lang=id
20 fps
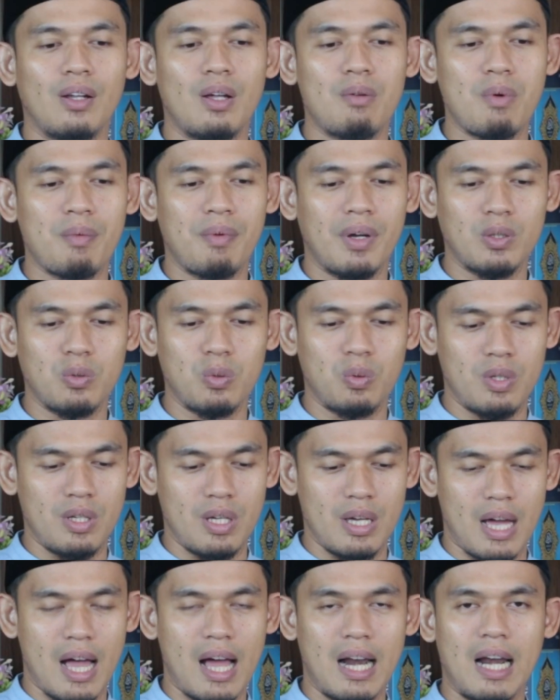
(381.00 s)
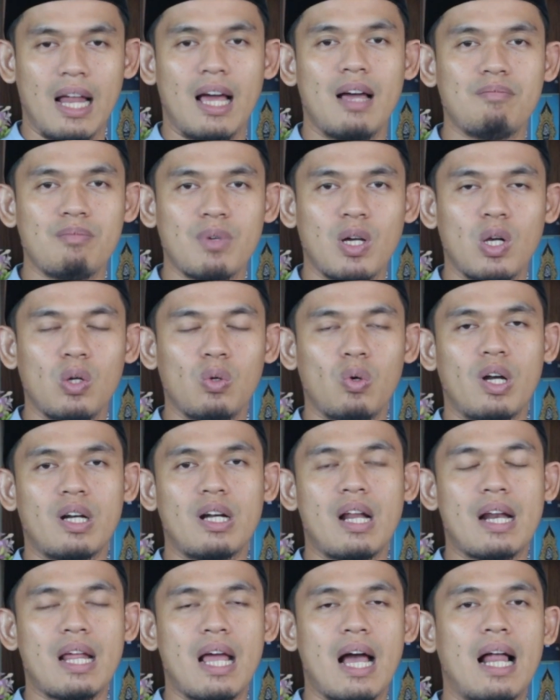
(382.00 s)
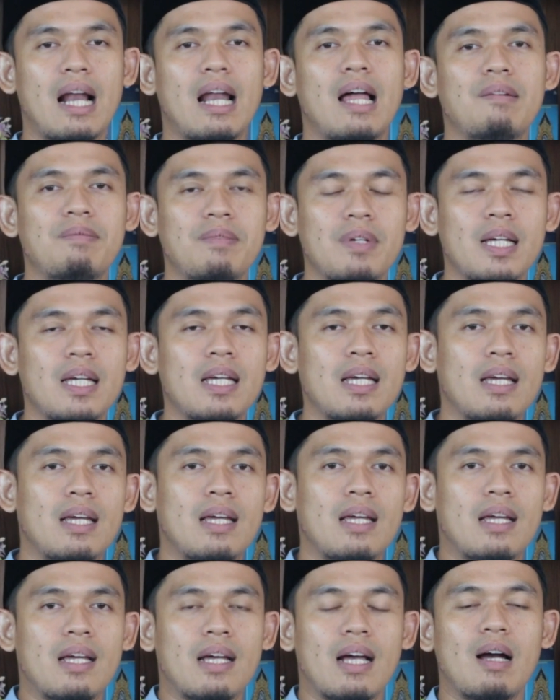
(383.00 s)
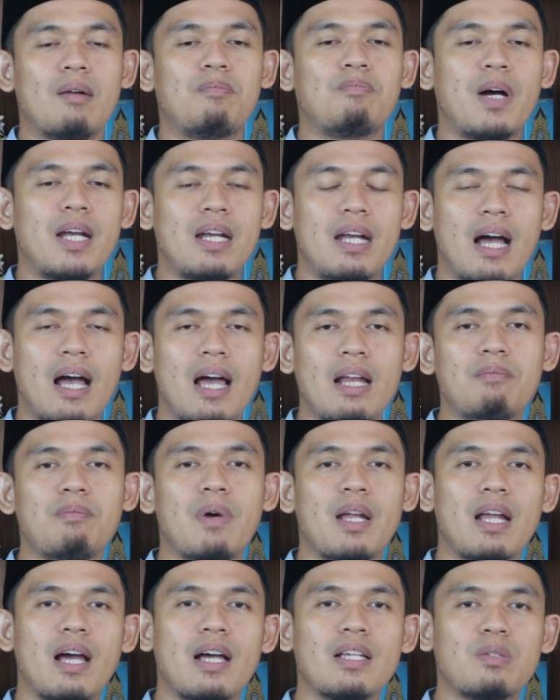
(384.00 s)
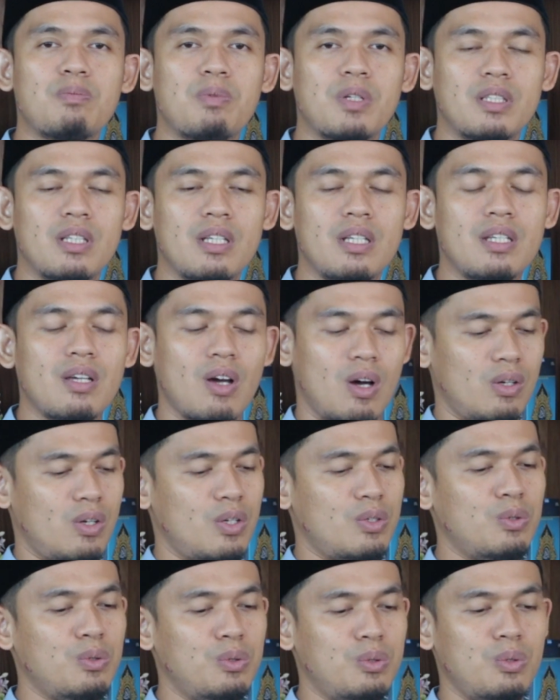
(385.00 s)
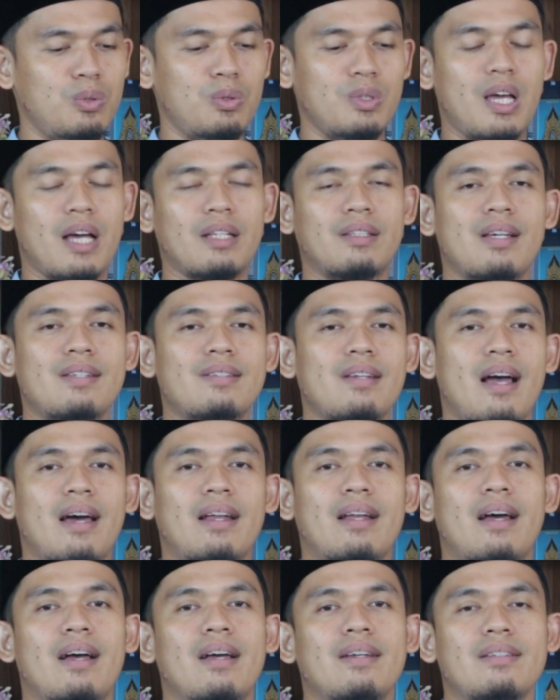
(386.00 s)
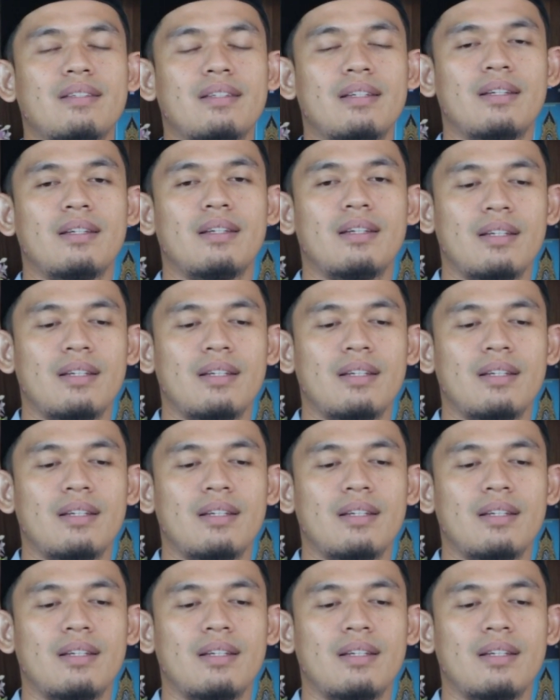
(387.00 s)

Allah memasuki alam, keluar dari alam. Pandangan-pandangan seperti ini, Allah duduk di atas aras,